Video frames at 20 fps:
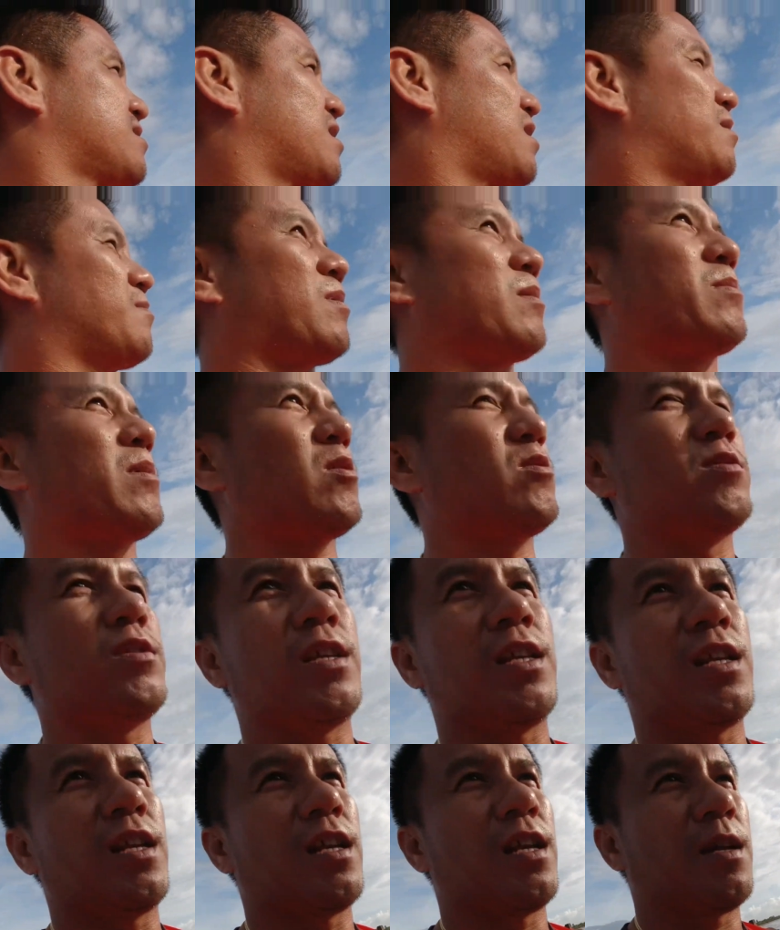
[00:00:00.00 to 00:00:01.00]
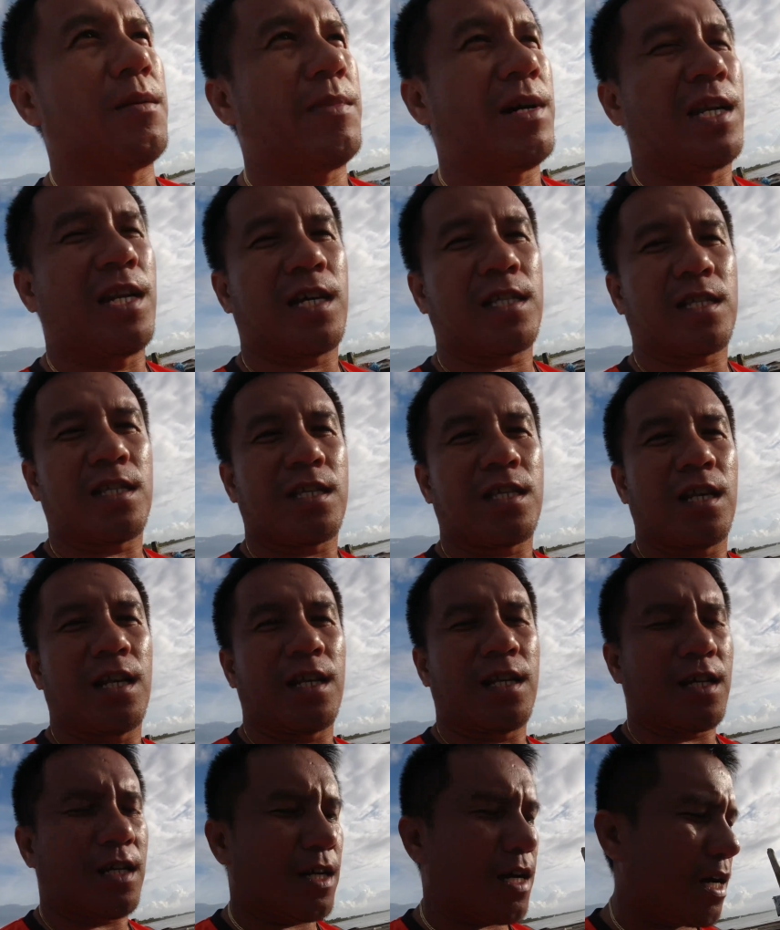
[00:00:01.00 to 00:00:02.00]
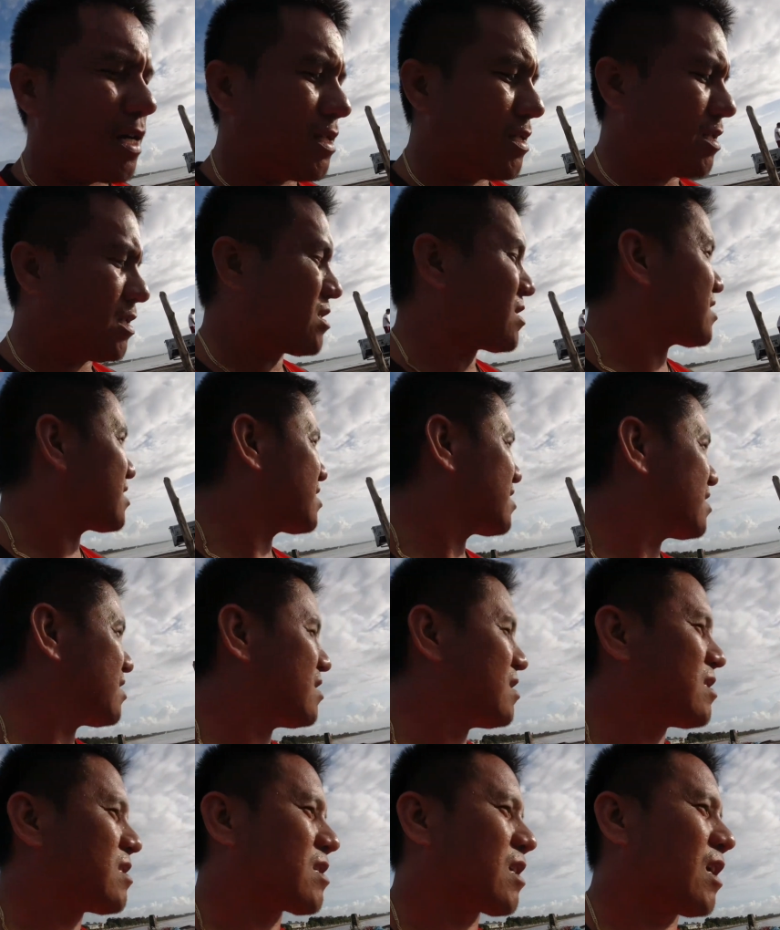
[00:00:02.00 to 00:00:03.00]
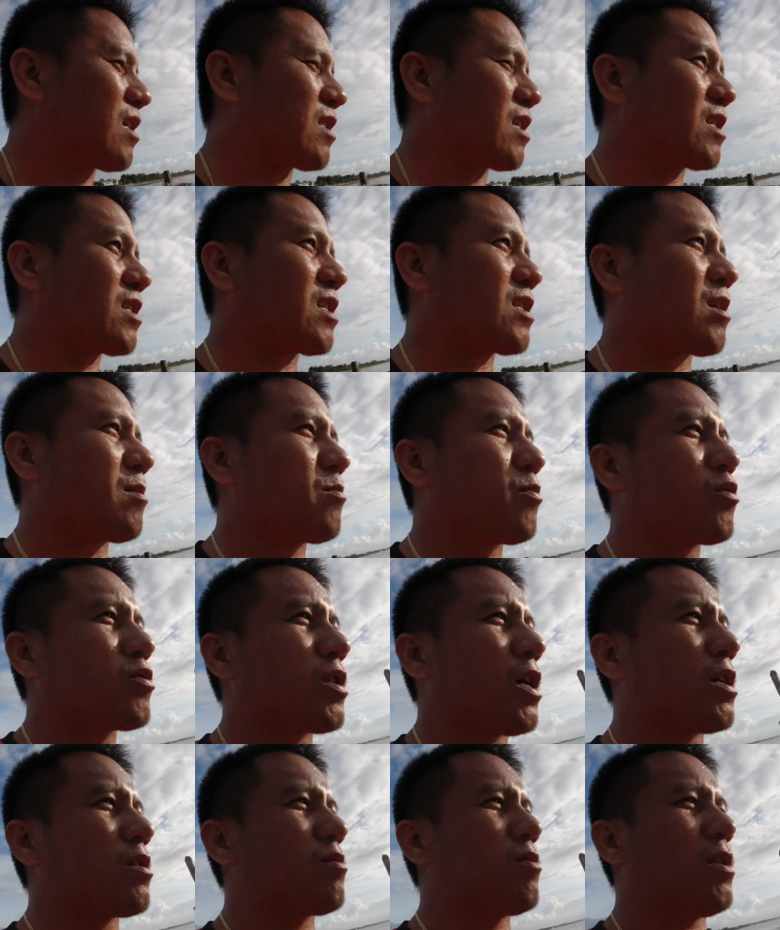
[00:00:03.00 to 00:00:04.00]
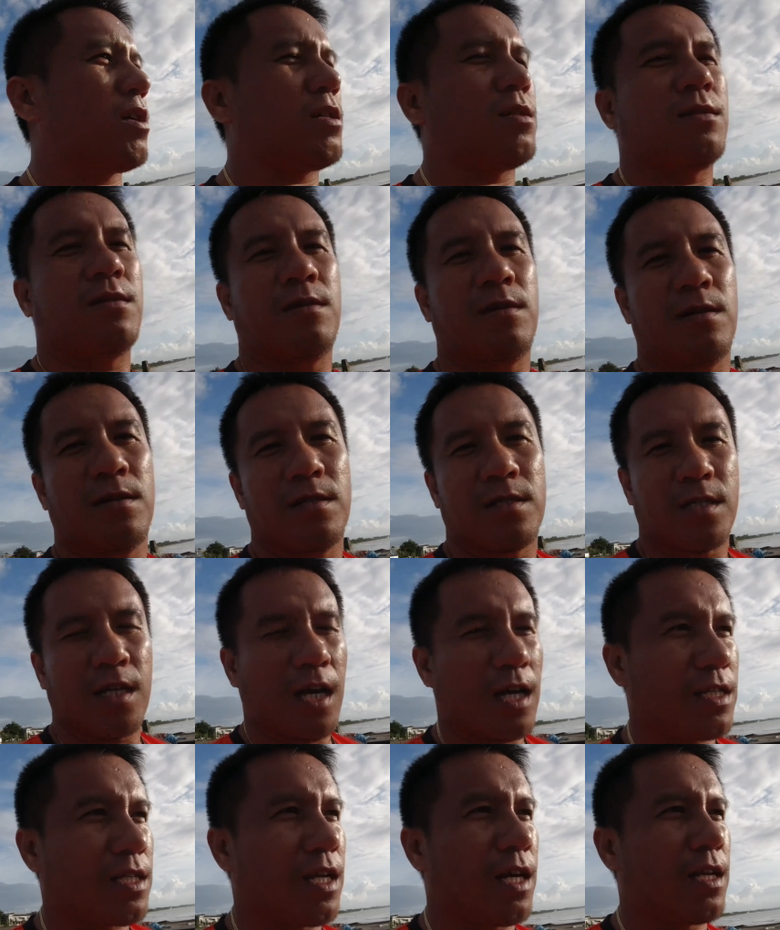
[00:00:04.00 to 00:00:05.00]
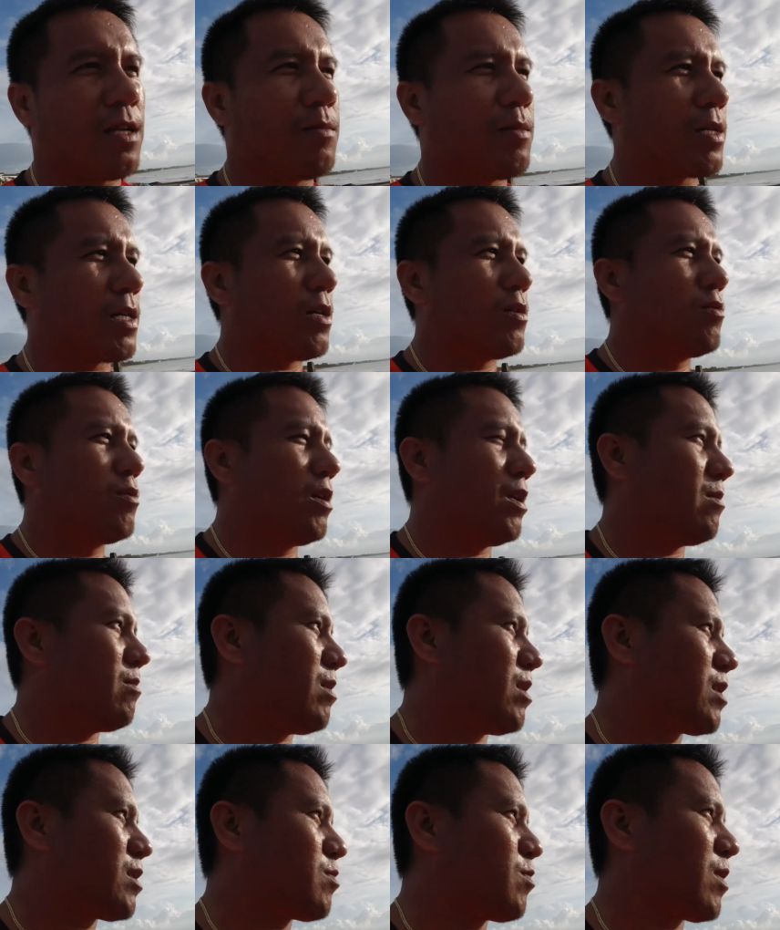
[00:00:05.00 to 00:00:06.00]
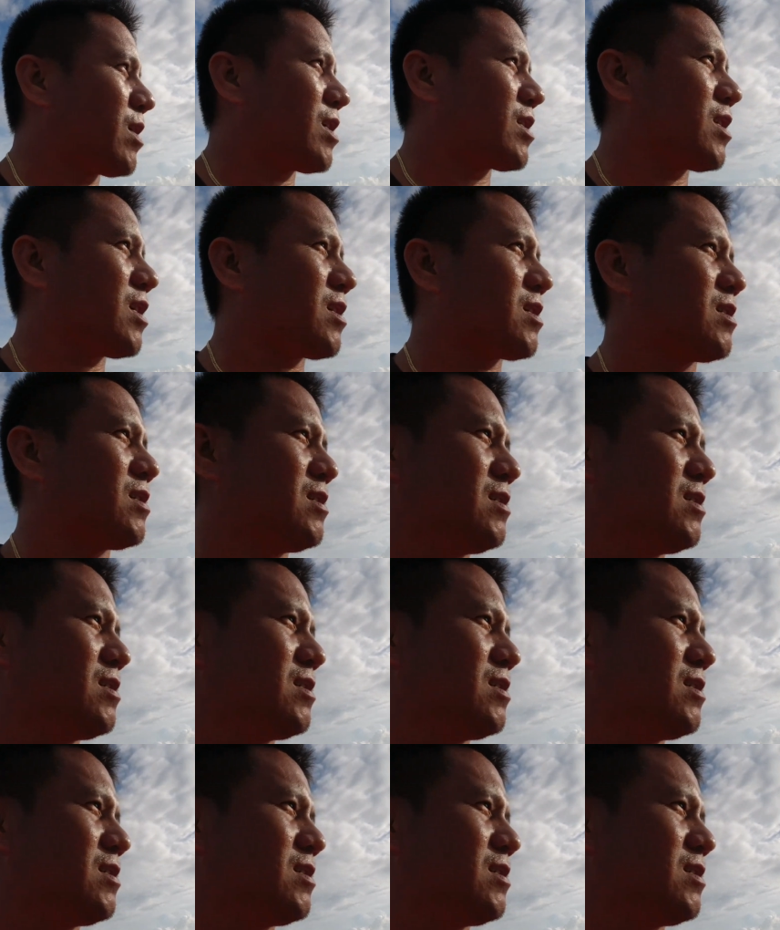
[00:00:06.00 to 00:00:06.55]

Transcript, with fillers: ah, pabaunin na naman natin sila ng ice kahit tig sampung sako lang sa sana makahuli mga kaprakatak